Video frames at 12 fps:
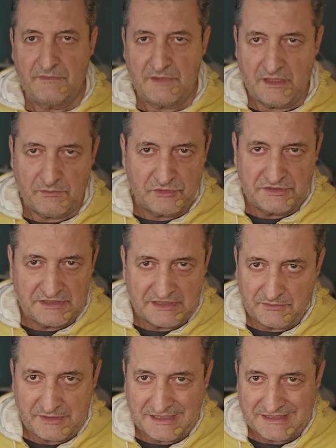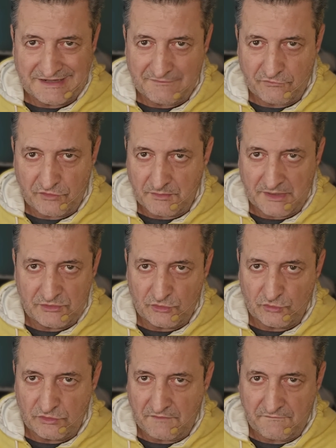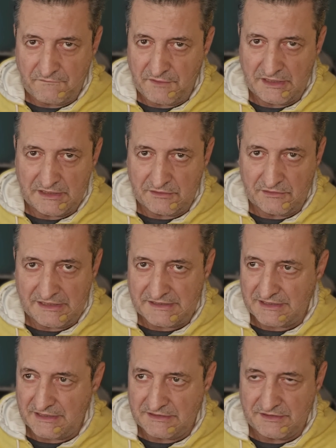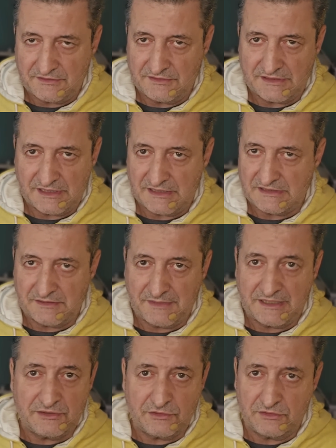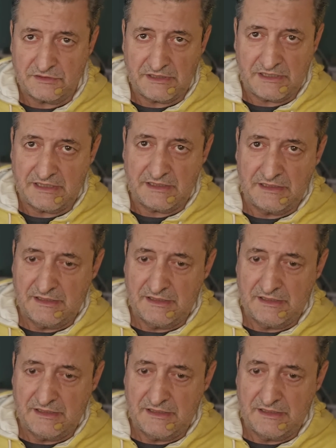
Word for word: Y después se termina transformando en un infierno. La relación se hace más tóxica